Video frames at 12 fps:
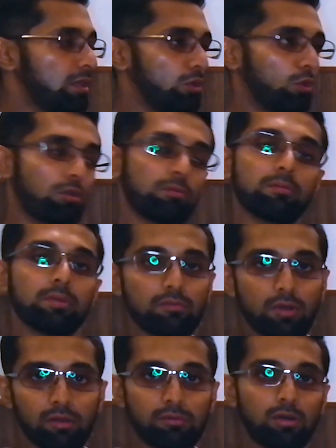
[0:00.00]
लोगों में मेरी
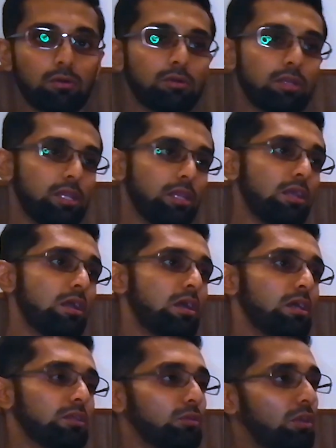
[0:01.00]
वाह होगी
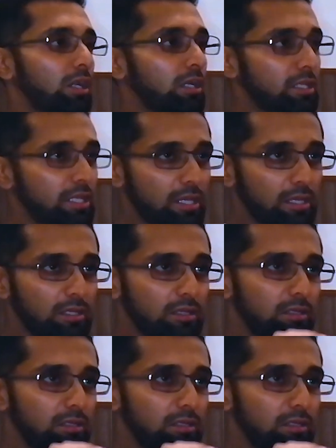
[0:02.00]
तो अगर ये